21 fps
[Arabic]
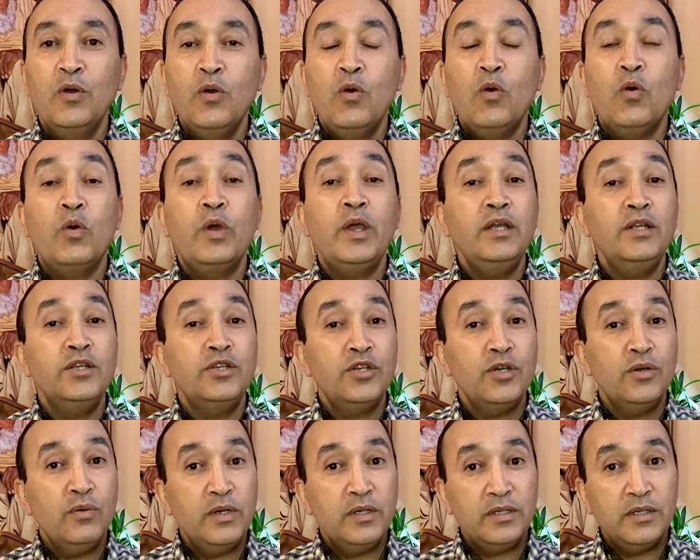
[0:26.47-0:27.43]
وكاين
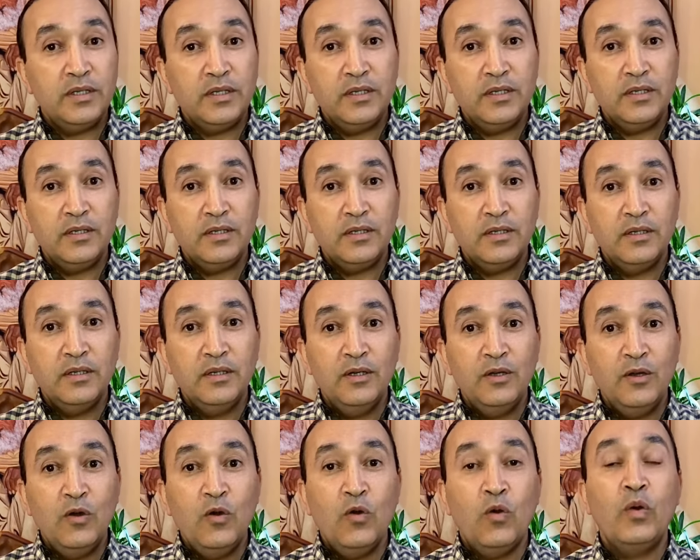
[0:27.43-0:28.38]
جواسيس
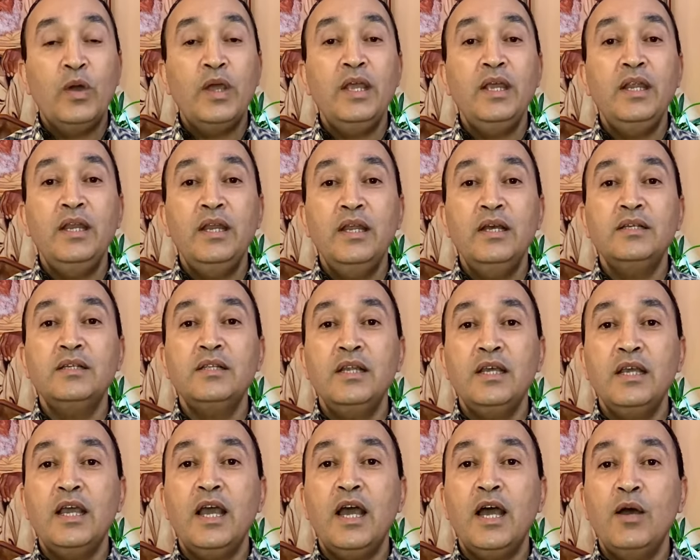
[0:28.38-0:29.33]
وكاين الناس اللي
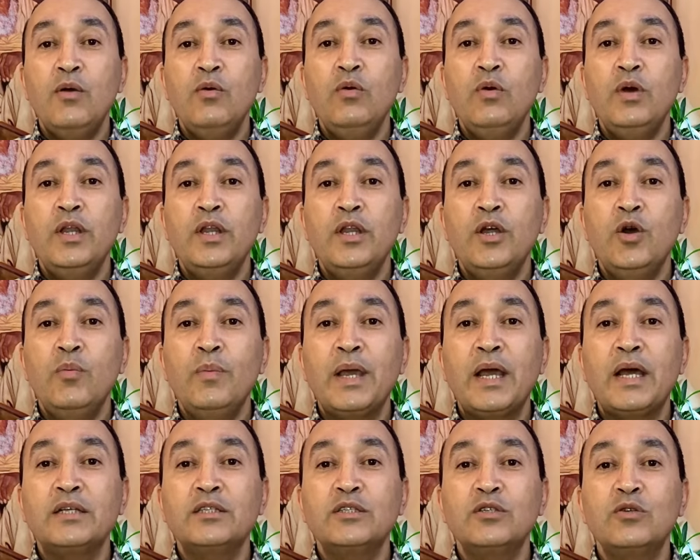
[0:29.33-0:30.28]
كيحاولوا انهم
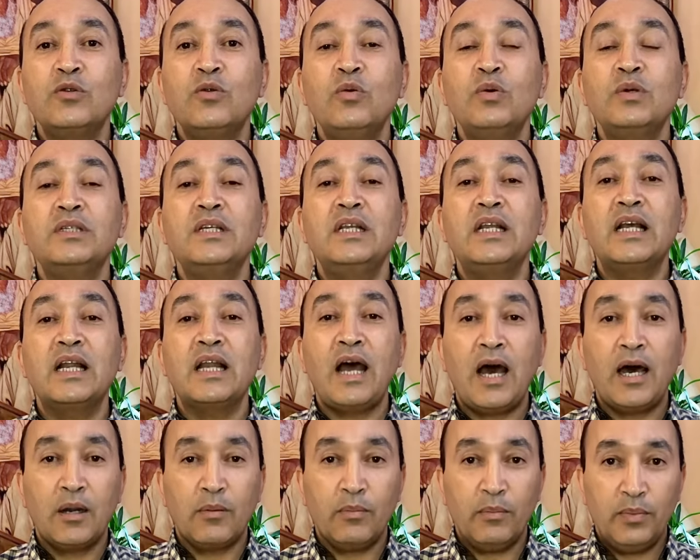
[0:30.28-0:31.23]
يخسروك تلك
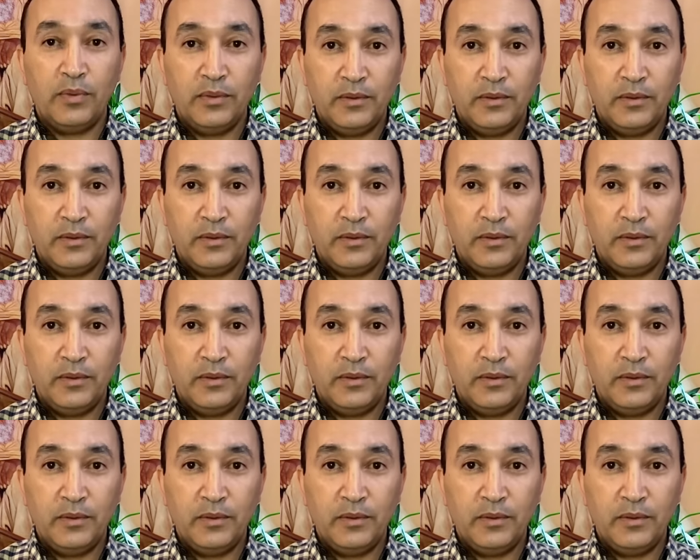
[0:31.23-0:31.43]
الحرب